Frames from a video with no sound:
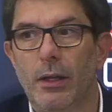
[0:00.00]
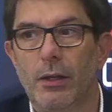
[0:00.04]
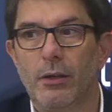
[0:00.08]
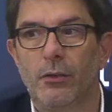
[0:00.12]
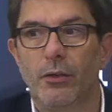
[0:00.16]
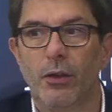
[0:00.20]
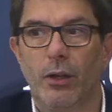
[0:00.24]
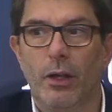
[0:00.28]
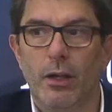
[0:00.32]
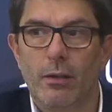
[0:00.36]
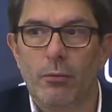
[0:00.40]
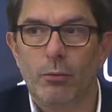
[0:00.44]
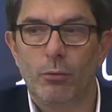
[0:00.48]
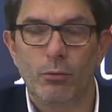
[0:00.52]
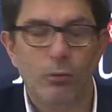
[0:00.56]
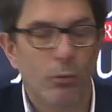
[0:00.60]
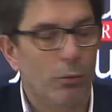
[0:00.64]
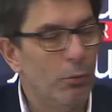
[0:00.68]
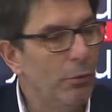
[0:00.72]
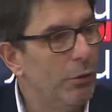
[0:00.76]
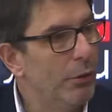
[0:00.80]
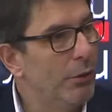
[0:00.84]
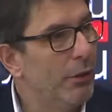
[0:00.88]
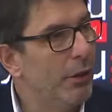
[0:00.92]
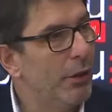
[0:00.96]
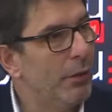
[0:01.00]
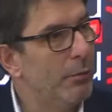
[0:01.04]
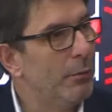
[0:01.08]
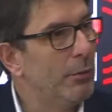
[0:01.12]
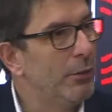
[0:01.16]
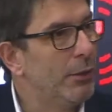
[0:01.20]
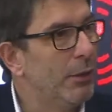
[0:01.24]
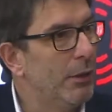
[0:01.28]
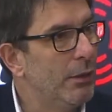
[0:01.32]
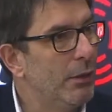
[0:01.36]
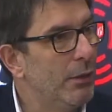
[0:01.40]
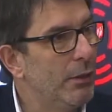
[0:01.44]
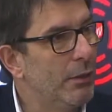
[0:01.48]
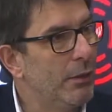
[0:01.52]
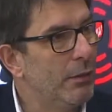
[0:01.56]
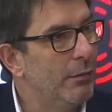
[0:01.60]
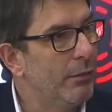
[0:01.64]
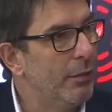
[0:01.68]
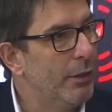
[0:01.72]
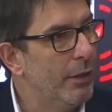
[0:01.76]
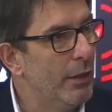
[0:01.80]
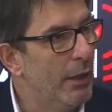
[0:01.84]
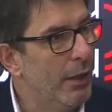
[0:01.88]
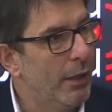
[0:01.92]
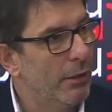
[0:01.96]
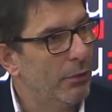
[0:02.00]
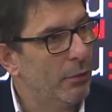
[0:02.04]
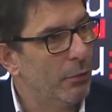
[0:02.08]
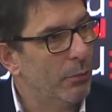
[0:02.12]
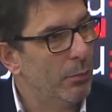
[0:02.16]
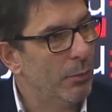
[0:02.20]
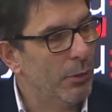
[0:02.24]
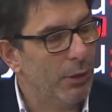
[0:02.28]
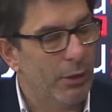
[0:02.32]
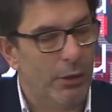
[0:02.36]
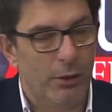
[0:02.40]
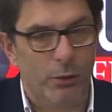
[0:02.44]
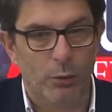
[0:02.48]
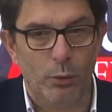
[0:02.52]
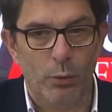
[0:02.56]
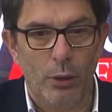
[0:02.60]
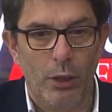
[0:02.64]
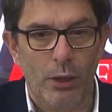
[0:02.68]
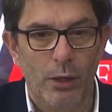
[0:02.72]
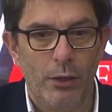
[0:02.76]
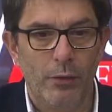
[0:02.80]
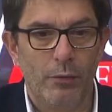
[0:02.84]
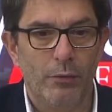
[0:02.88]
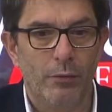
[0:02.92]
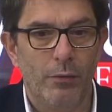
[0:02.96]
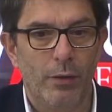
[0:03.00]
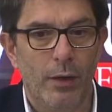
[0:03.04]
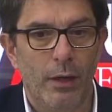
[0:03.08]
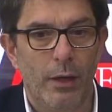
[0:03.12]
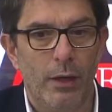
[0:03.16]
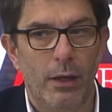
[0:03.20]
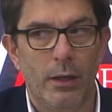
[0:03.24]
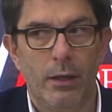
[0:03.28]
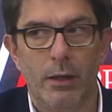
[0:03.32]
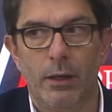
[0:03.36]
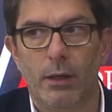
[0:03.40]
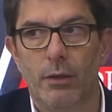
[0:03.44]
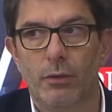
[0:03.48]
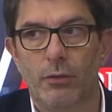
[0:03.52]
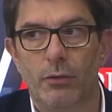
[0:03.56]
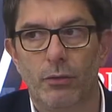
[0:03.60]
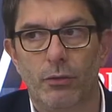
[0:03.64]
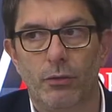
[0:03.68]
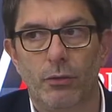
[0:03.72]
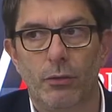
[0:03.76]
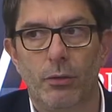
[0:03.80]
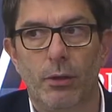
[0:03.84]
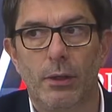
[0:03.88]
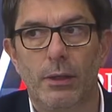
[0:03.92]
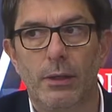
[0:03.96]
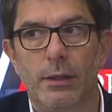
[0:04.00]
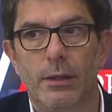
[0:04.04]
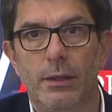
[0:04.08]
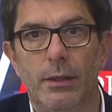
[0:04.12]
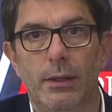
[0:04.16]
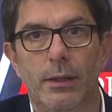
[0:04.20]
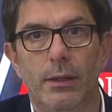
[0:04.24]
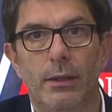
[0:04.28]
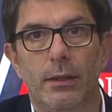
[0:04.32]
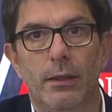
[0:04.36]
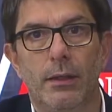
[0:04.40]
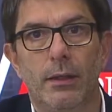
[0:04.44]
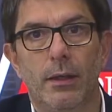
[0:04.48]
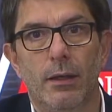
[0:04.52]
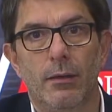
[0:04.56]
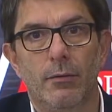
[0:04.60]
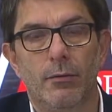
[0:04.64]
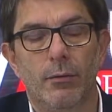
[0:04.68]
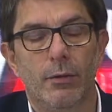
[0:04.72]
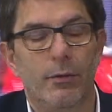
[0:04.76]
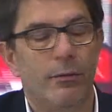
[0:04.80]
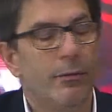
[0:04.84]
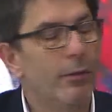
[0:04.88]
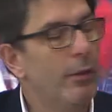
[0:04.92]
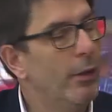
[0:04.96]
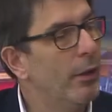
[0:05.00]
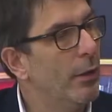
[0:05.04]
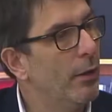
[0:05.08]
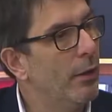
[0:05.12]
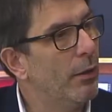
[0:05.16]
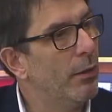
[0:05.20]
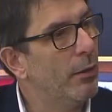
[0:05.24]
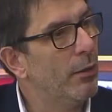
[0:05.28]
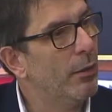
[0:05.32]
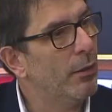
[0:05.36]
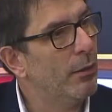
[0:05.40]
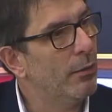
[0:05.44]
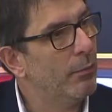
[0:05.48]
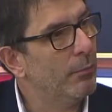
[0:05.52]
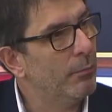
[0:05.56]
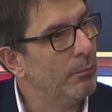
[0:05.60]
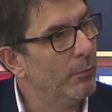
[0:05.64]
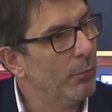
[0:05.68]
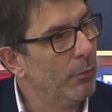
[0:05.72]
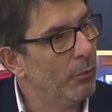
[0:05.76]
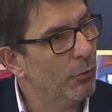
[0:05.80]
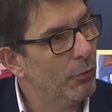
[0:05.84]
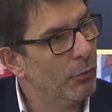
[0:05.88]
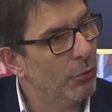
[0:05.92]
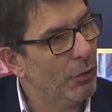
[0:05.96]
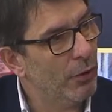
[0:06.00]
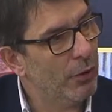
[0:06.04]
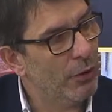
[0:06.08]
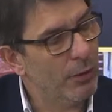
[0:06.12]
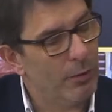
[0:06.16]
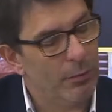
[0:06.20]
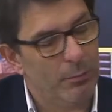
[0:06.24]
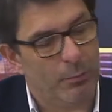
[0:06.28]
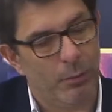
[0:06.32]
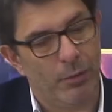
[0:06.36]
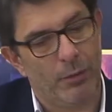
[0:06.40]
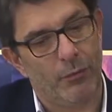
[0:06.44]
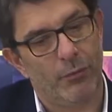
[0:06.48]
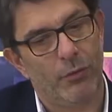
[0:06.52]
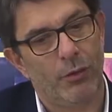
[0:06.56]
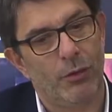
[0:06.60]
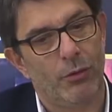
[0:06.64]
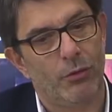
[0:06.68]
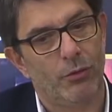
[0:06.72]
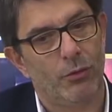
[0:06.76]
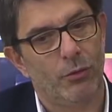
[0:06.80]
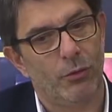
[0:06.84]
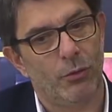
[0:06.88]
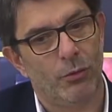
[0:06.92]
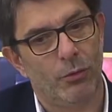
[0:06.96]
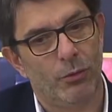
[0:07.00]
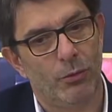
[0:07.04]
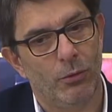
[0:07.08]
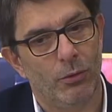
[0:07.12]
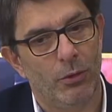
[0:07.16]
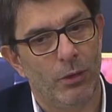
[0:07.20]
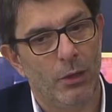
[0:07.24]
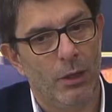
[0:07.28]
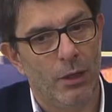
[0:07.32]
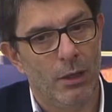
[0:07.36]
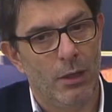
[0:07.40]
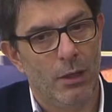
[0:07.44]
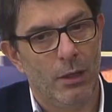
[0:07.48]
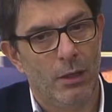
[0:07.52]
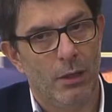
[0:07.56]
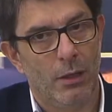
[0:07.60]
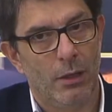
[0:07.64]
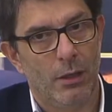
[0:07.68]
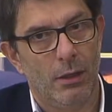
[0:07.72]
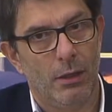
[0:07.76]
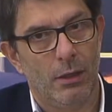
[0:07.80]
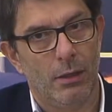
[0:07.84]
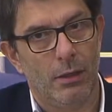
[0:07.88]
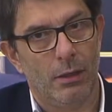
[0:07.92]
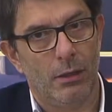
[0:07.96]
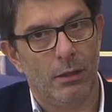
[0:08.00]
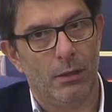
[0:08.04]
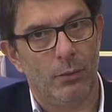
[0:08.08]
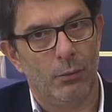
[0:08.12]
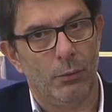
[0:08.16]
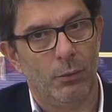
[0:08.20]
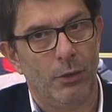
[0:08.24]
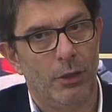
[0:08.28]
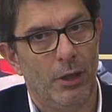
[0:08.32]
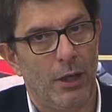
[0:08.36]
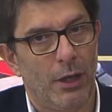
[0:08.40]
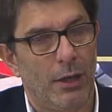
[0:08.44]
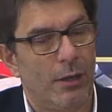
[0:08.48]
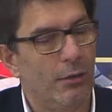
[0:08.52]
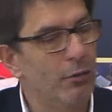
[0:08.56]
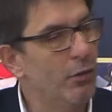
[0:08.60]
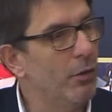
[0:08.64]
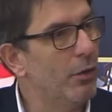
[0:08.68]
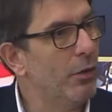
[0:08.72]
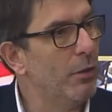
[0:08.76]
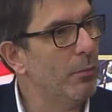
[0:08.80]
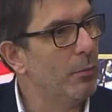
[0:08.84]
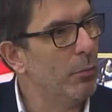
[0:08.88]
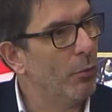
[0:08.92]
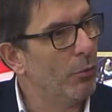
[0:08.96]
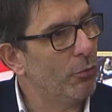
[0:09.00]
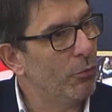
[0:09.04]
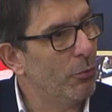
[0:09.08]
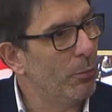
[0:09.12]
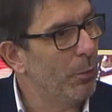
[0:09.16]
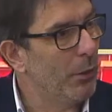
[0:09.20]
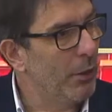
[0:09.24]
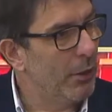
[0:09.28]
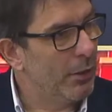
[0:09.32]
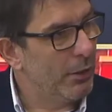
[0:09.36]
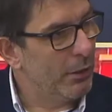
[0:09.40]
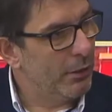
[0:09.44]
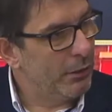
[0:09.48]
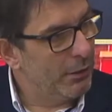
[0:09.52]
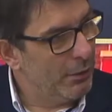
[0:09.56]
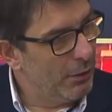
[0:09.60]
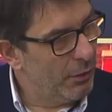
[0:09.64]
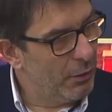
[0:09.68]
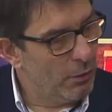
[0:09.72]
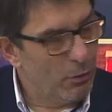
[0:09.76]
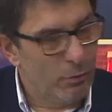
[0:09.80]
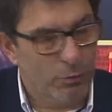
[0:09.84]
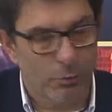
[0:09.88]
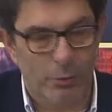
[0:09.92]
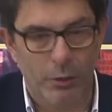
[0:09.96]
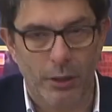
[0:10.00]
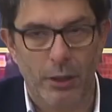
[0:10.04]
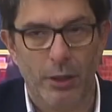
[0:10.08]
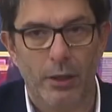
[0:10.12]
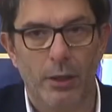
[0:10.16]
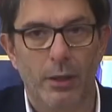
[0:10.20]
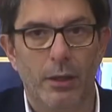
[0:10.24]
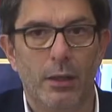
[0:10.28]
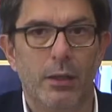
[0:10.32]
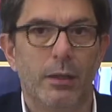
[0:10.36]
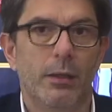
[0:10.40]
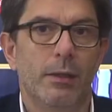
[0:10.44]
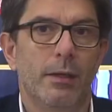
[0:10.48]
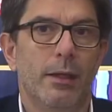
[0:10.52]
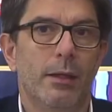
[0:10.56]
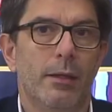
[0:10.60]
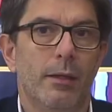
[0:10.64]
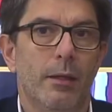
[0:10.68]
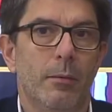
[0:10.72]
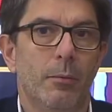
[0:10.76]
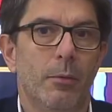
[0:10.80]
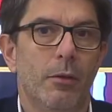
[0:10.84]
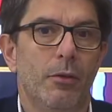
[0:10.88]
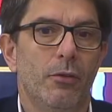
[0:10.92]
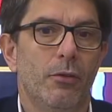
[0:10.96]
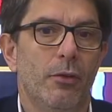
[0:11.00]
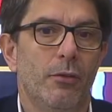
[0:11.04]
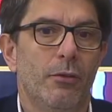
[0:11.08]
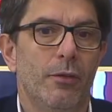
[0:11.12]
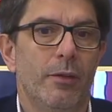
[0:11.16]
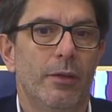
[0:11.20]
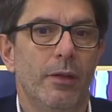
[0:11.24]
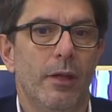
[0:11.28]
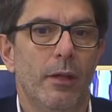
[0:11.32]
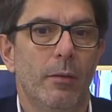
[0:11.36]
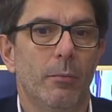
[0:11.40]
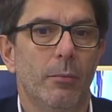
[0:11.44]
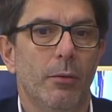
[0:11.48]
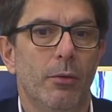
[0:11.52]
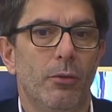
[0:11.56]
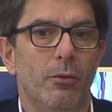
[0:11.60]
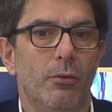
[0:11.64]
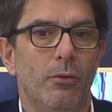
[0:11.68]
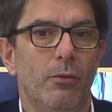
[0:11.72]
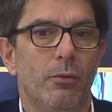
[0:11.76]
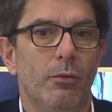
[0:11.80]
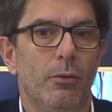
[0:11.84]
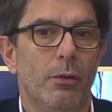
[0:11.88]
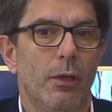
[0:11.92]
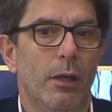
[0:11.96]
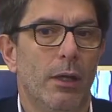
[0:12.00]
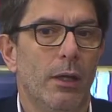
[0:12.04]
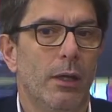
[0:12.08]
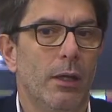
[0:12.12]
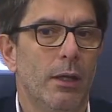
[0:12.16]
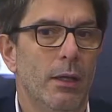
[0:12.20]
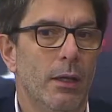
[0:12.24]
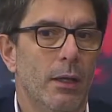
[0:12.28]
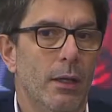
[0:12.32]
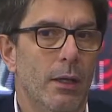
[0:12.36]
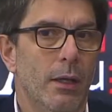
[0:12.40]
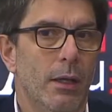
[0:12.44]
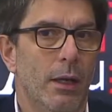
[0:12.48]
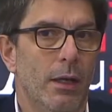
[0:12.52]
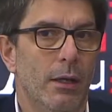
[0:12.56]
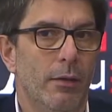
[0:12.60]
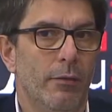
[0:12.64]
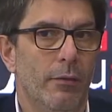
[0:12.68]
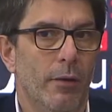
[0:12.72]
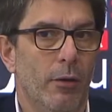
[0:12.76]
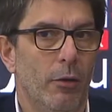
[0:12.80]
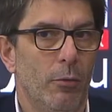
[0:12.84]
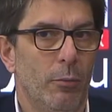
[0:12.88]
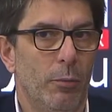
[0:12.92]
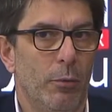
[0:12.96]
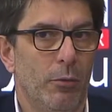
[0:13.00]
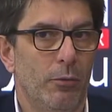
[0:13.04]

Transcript: legge che ha avuto un iter abbastanza travagliato, perché due anni fa l'assessore Zeni aveva mm, così previsto eh, l'unica casa di riposo per il Trentino, l'unica azienda per i servizi alla persona a livello